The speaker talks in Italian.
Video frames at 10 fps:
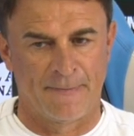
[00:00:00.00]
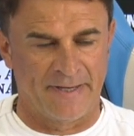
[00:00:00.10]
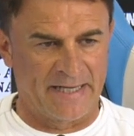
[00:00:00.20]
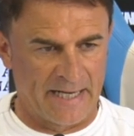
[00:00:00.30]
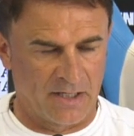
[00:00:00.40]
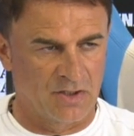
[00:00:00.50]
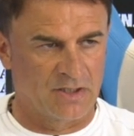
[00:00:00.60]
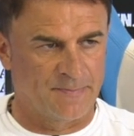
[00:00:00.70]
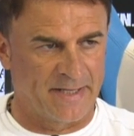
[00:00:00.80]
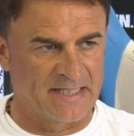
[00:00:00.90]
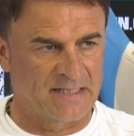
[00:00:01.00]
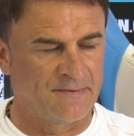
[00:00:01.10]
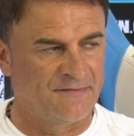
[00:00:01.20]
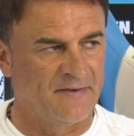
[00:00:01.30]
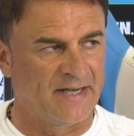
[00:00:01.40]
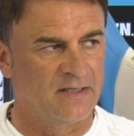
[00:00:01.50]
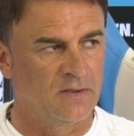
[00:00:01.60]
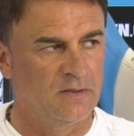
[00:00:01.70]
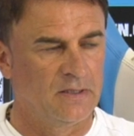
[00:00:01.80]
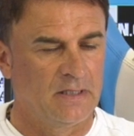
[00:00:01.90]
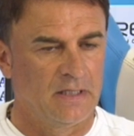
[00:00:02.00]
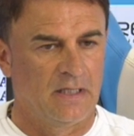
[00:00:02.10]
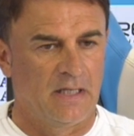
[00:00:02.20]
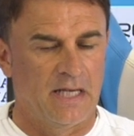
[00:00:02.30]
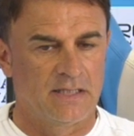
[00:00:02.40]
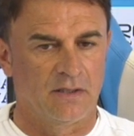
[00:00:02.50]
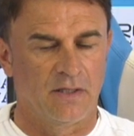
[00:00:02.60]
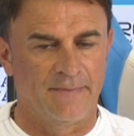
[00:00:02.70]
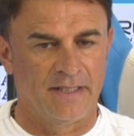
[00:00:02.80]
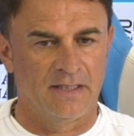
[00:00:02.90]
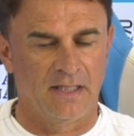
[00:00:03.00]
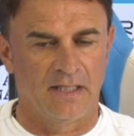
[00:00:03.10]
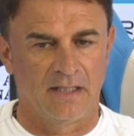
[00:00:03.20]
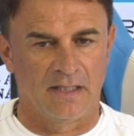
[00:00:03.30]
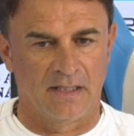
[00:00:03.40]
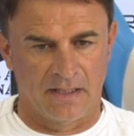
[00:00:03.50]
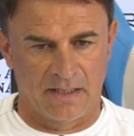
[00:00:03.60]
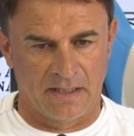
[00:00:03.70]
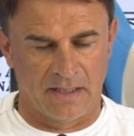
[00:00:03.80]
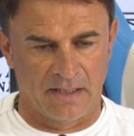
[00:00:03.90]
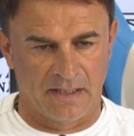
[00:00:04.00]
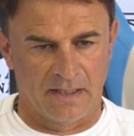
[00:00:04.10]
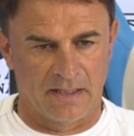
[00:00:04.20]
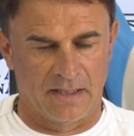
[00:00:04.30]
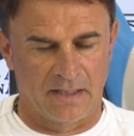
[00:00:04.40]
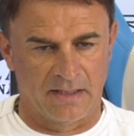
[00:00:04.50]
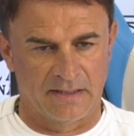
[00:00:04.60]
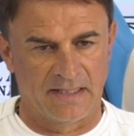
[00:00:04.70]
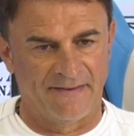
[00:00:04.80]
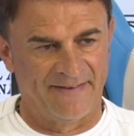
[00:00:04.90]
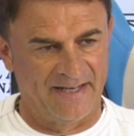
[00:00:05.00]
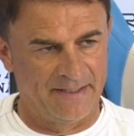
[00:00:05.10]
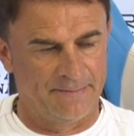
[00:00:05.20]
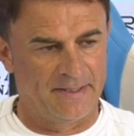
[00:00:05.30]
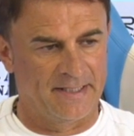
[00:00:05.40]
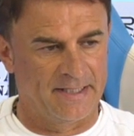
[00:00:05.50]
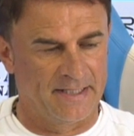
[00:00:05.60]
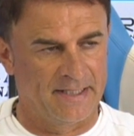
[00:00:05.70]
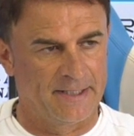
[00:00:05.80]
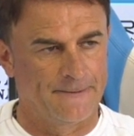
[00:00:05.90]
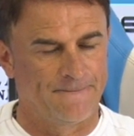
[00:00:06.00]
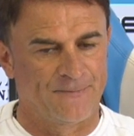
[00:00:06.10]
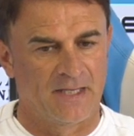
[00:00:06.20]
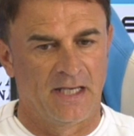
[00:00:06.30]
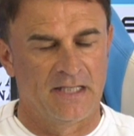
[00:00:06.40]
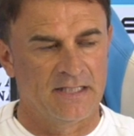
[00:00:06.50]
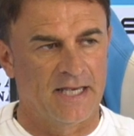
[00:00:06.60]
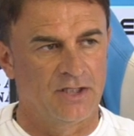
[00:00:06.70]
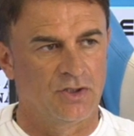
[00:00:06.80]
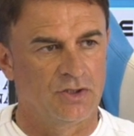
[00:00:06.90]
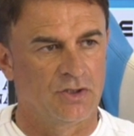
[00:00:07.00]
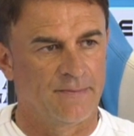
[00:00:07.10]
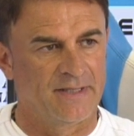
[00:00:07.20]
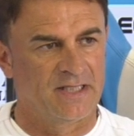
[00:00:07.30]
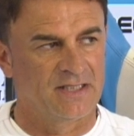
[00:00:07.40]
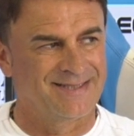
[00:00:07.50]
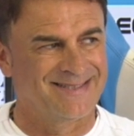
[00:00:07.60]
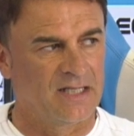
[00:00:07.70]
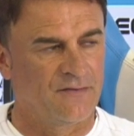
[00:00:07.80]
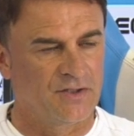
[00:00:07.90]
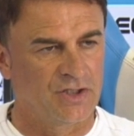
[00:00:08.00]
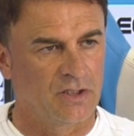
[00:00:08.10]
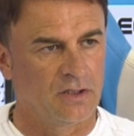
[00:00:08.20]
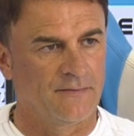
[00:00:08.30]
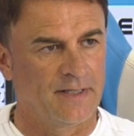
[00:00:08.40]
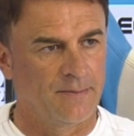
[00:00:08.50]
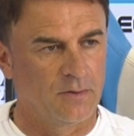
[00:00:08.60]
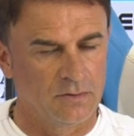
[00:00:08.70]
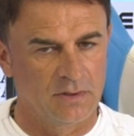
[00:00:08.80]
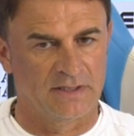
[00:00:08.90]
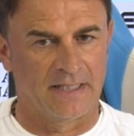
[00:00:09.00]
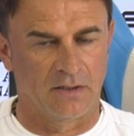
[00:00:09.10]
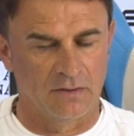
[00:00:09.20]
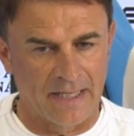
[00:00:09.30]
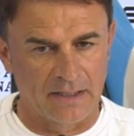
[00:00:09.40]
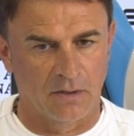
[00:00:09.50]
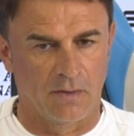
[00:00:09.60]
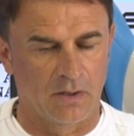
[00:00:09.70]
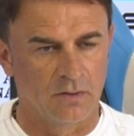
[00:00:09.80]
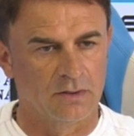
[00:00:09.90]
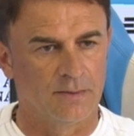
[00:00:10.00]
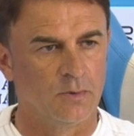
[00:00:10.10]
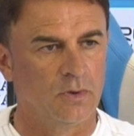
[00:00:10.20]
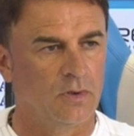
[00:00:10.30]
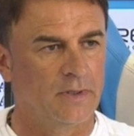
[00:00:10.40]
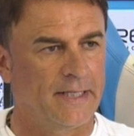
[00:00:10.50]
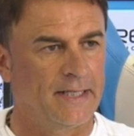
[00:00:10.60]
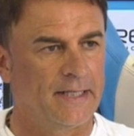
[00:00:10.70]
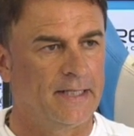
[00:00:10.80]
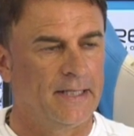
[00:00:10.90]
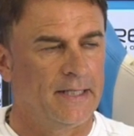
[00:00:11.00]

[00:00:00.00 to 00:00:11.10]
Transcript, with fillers: perché l'hanno l'esperienza per farlo e sicuramente eh, sia Felipe che Sergio sicuramente si stanno facendo trovare pronti, stanno dando quel contributo che